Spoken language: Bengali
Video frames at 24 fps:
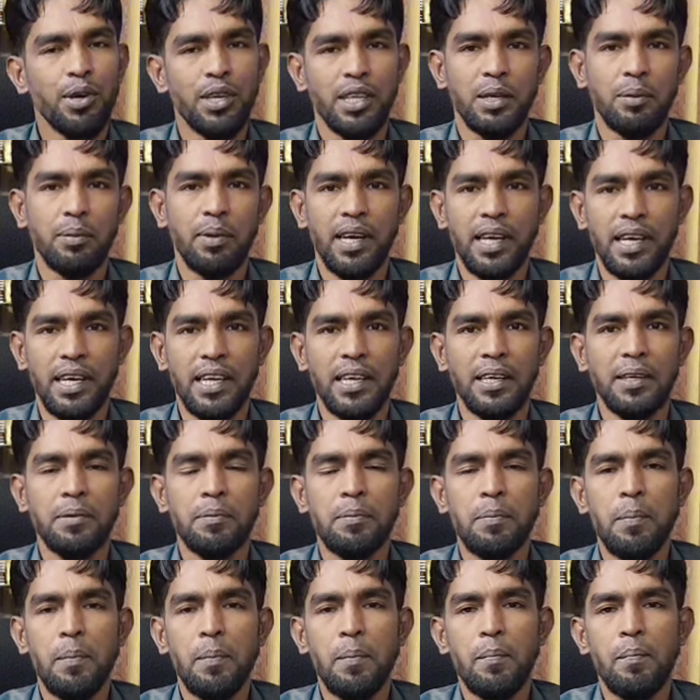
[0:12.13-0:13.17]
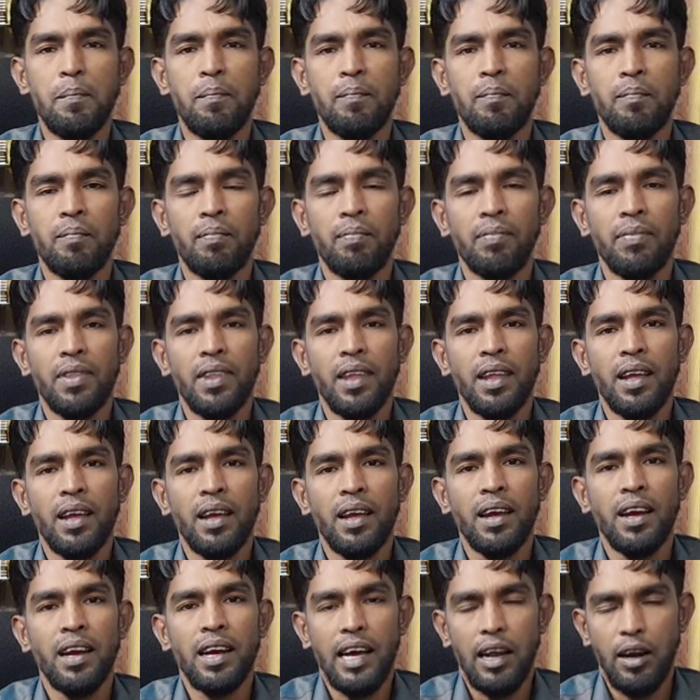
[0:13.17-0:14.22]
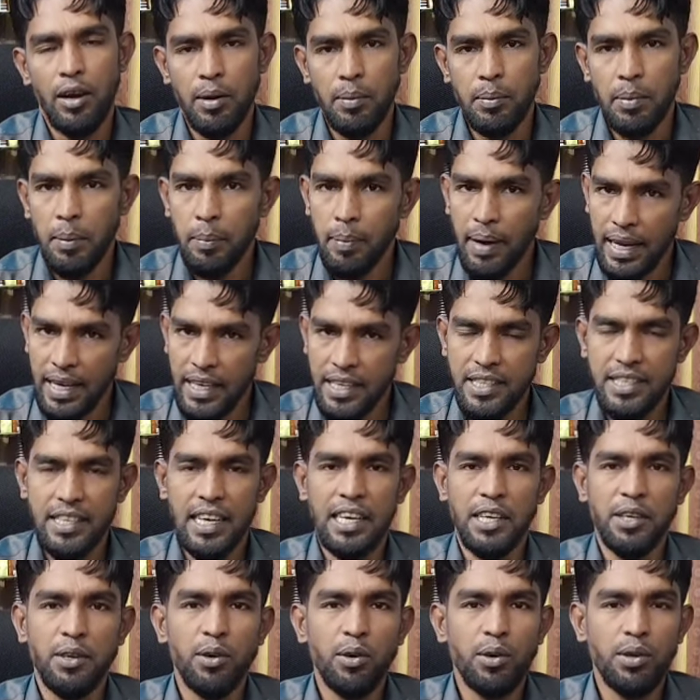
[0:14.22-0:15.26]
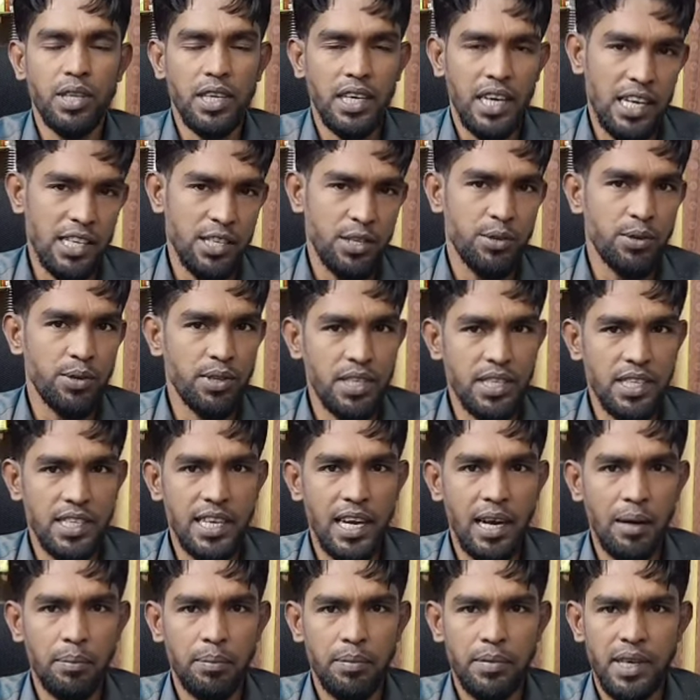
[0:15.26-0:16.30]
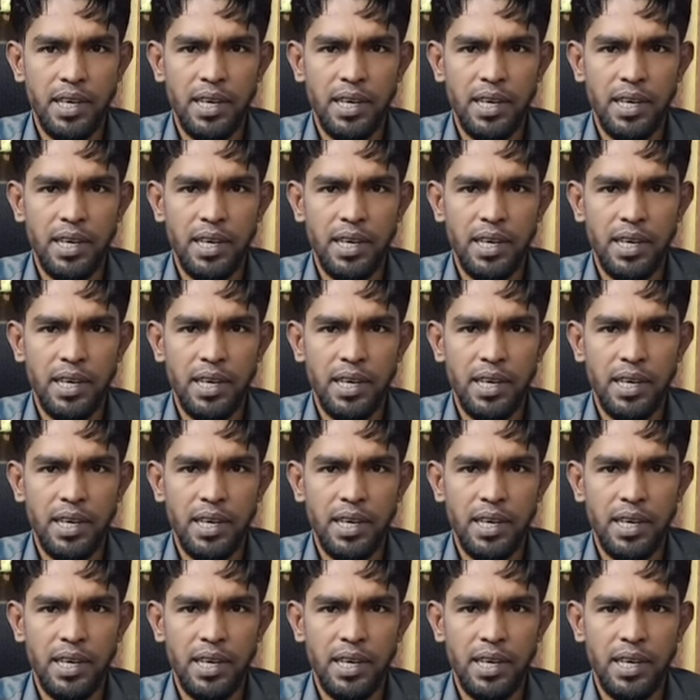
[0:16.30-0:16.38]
করতে পারিনি কারণ আমরা বাইরের সাইটগুলোতে কাজ করতেছিলাম